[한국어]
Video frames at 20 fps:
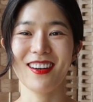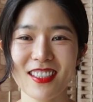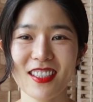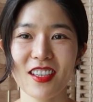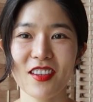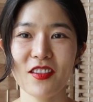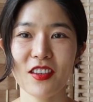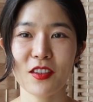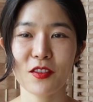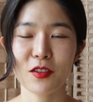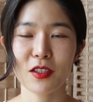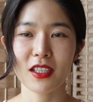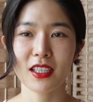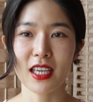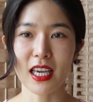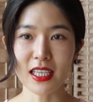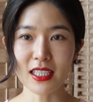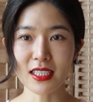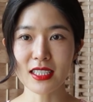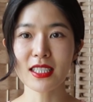그러면 우리
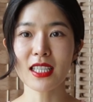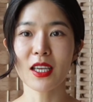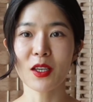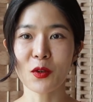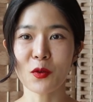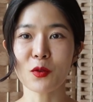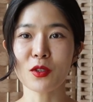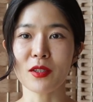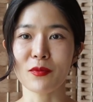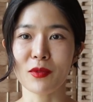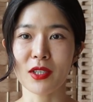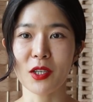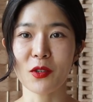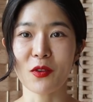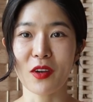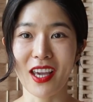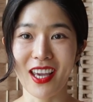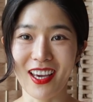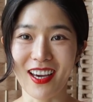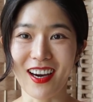깨끗하게 옷
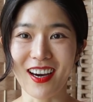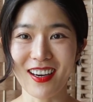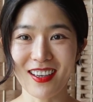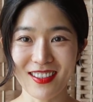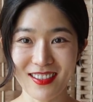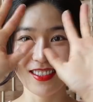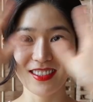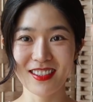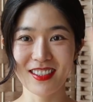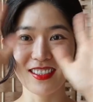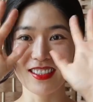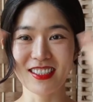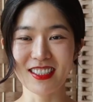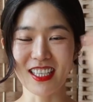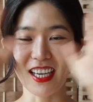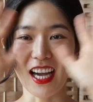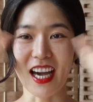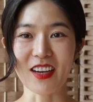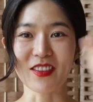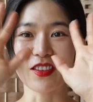입기로 해요. 전
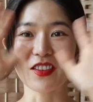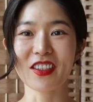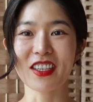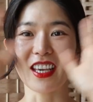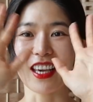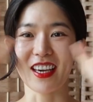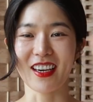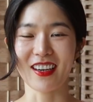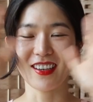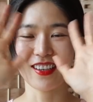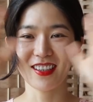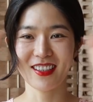이제 가볼게요.